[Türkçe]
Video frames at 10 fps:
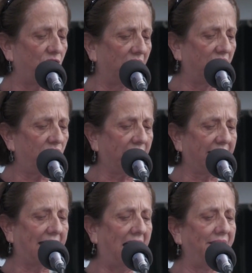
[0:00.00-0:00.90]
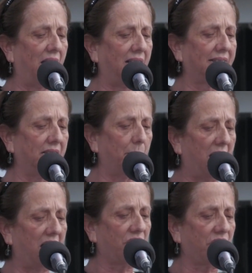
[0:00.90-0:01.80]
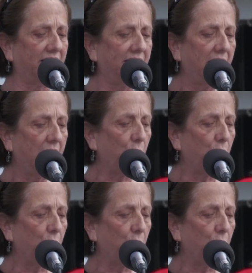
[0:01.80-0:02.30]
çalışırken aldığı maaşın